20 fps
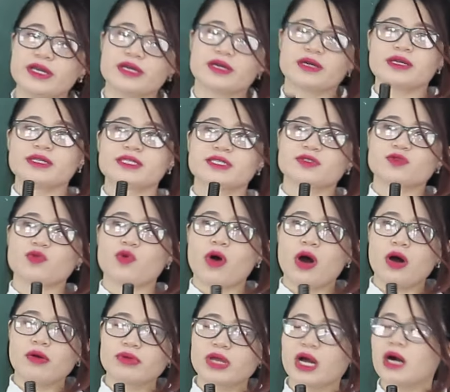years, đúng
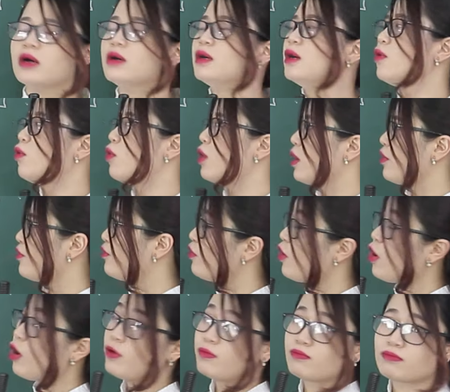không nhỉ? Hoặc là
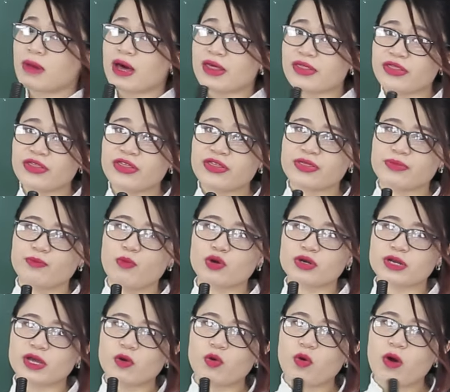for month, một
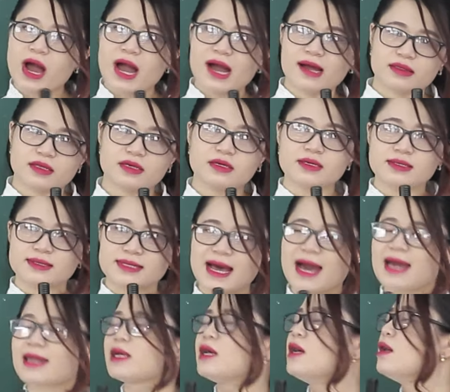cái khoảng thời
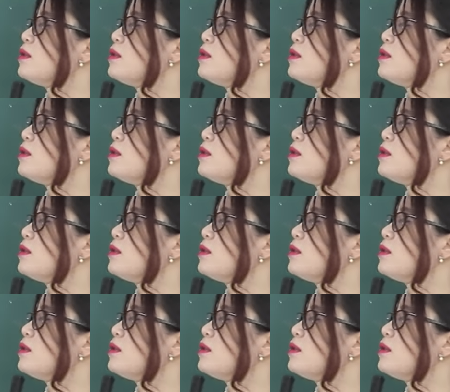gian.